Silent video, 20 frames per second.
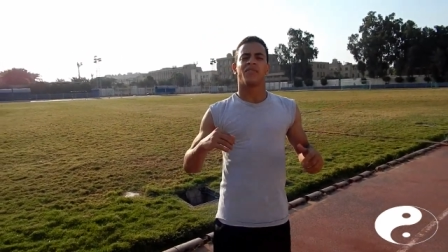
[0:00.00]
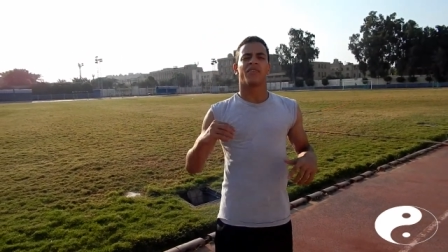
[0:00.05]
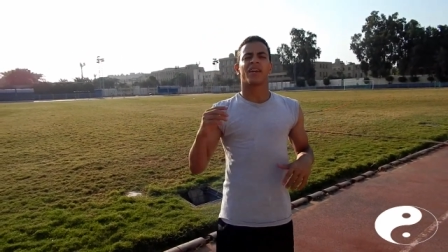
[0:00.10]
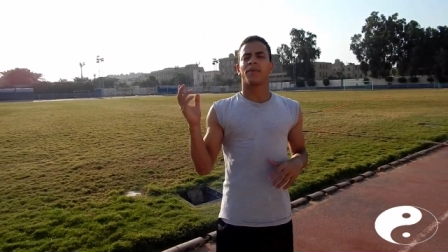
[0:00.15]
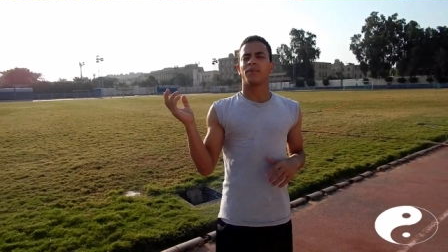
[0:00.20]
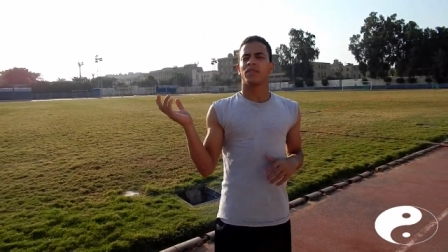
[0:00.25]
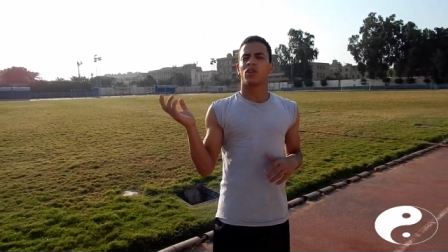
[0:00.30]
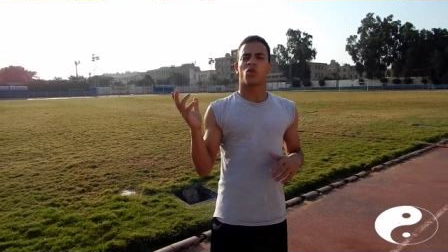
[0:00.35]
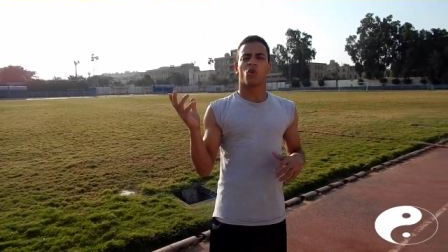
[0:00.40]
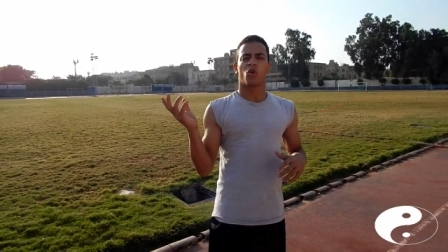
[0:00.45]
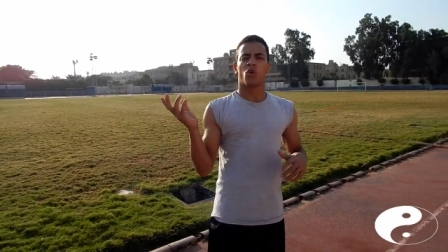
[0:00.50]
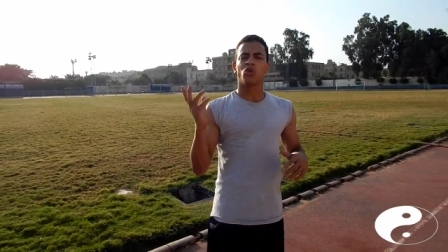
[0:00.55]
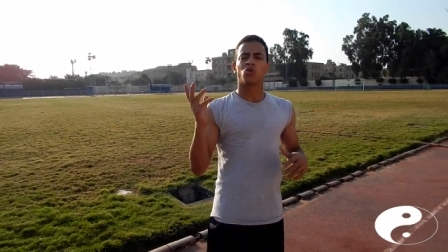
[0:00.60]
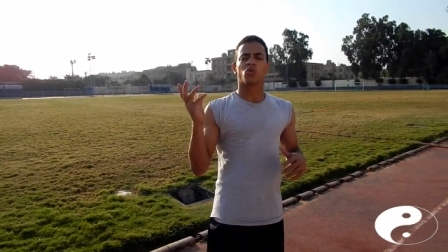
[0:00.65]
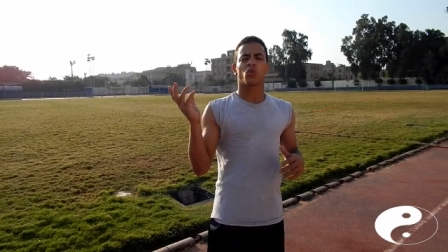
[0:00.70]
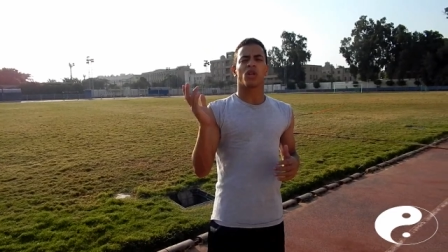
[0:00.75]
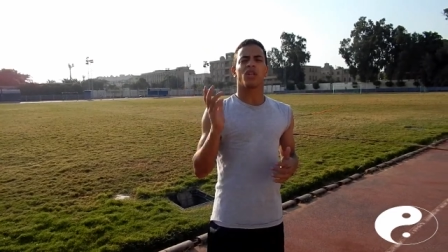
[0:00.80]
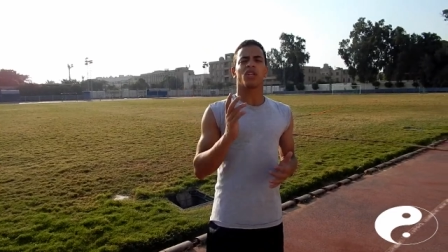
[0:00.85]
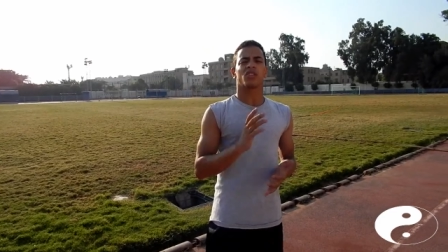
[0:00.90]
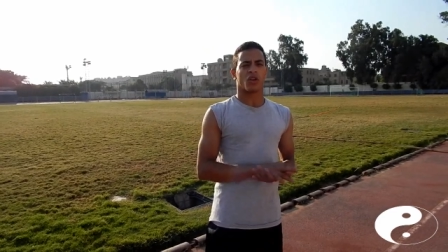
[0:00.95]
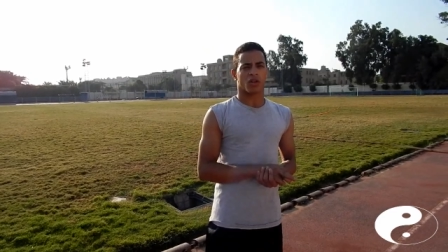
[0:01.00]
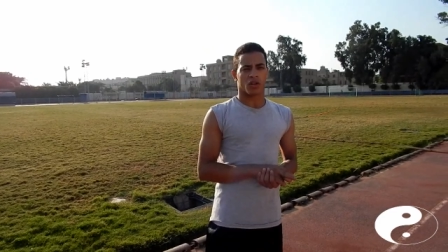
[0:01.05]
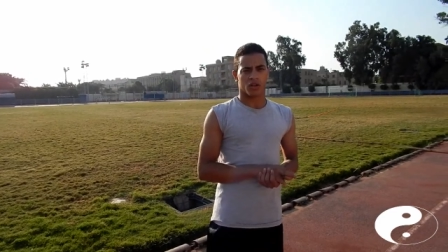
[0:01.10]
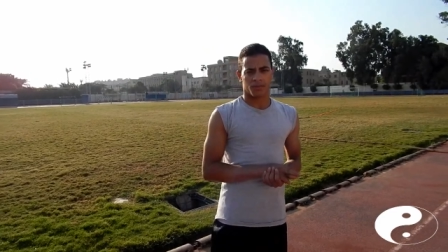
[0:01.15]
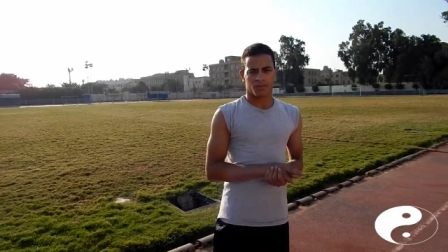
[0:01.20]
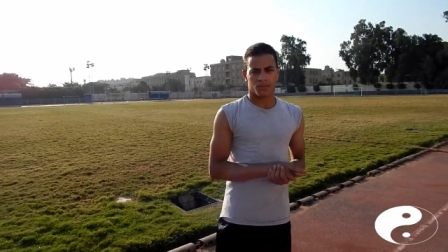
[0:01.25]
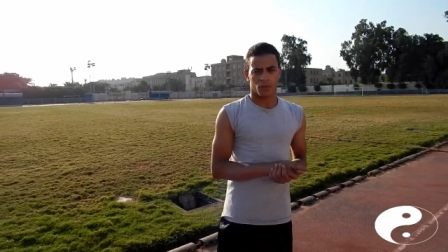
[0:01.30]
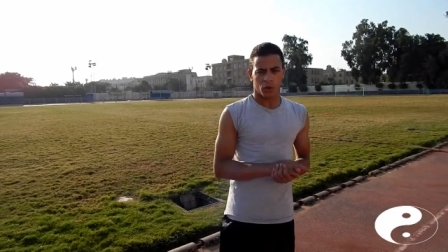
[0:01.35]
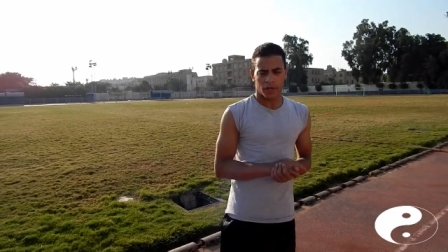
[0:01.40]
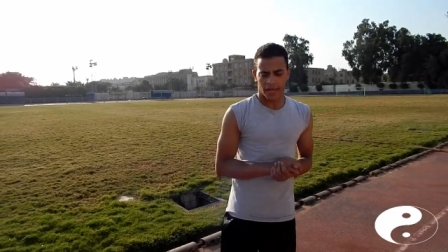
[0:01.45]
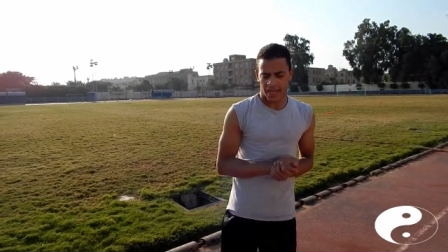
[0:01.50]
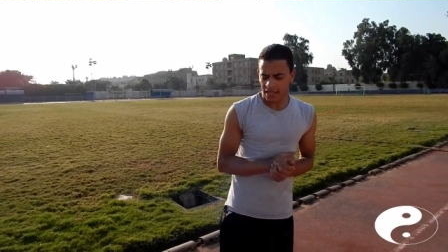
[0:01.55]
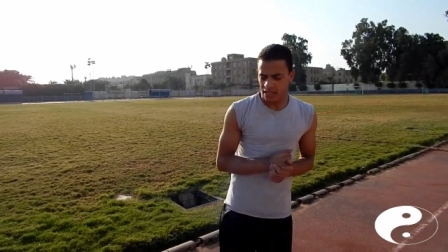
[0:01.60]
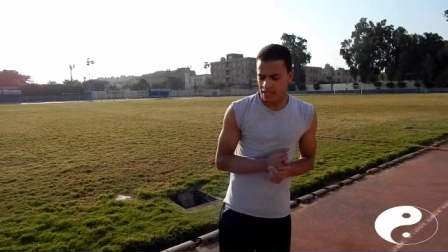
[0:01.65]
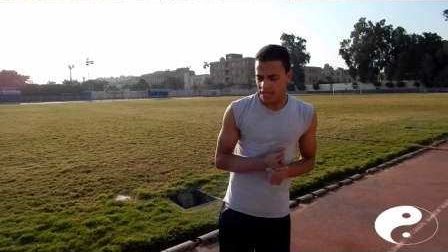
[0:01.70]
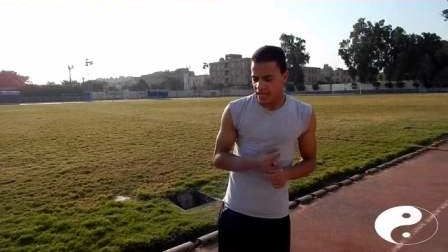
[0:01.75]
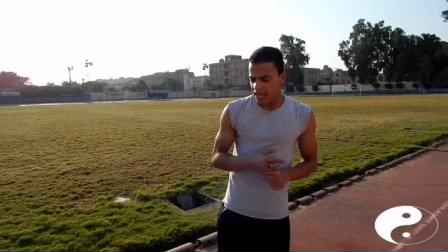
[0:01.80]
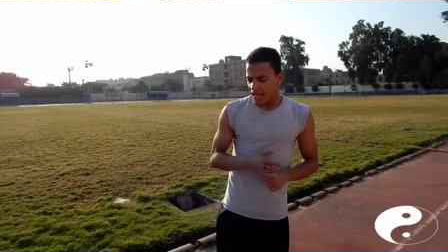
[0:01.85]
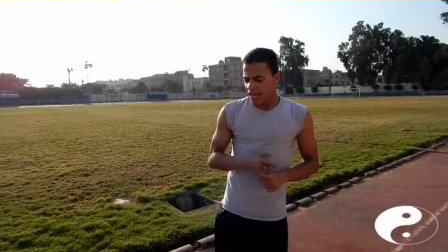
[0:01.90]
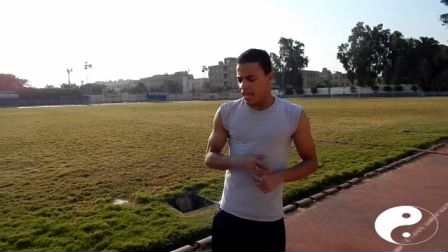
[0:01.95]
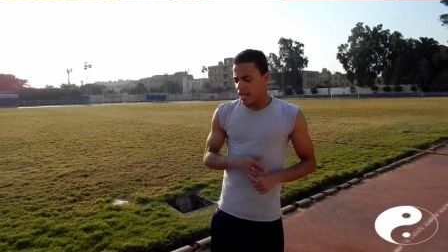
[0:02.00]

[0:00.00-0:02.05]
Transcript: الفرق بين الحوض والاطاله اوكي